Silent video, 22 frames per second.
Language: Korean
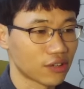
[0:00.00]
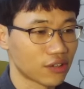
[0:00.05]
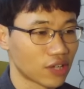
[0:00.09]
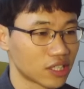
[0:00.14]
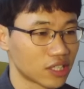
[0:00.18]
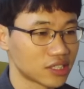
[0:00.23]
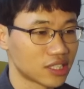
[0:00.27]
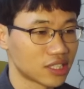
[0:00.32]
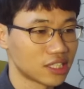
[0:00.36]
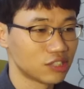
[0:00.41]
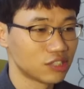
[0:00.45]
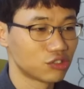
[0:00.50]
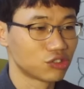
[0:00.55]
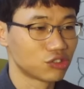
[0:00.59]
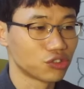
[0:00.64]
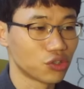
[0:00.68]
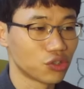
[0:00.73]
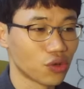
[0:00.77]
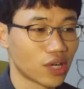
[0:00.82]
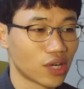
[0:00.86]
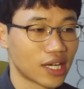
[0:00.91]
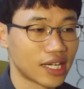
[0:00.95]
굉장히
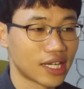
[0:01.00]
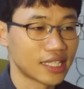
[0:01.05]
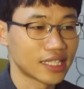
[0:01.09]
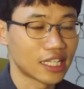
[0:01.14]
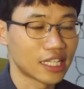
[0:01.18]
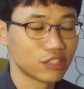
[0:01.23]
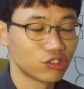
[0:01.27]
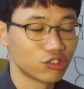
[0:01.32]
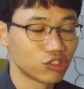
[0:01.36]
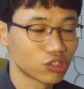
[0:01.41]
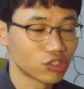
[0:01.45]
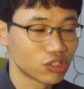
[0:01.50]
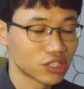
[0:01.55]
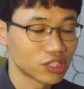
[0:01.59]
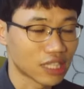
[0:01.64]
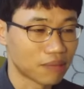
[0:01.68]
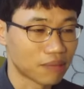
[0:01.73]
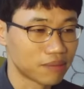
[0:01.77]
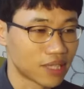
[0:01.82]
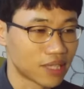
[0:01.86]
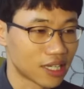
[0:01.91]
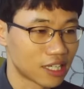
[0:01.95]
중요한 한 축을
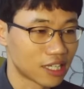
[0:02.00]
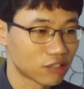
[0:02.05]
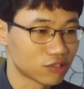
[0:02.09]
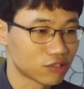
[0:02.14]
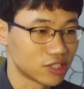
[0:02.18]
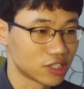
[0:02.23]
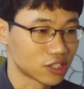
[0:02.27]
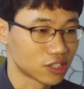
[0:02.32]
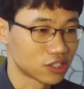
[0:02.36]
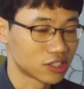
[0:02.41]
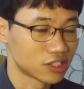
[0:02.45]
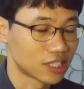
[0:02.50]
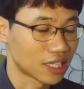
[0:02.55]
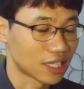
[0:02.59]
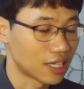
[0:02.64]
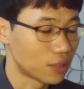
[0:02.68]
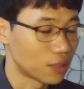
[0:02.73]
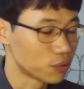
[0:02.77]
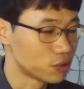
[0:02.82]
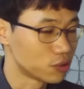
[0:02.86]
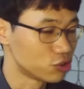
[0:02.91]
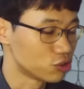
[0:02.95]
담당하고 있어서
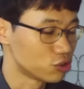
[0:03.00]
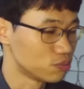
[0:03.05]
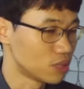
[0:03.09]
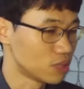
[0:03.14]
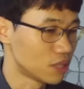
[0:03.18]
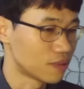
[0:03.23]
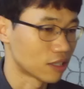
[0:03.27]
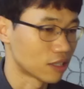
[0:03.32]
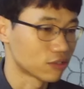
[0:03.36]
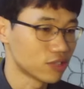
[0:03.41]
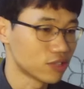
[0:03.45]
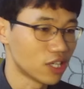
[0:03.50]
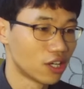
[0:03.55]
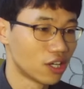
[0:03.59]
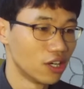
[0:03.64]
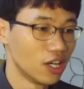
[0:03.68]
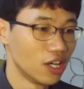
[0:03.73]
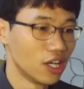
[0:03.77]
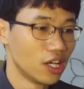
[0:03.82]
제가 오늘 준비해봤고요.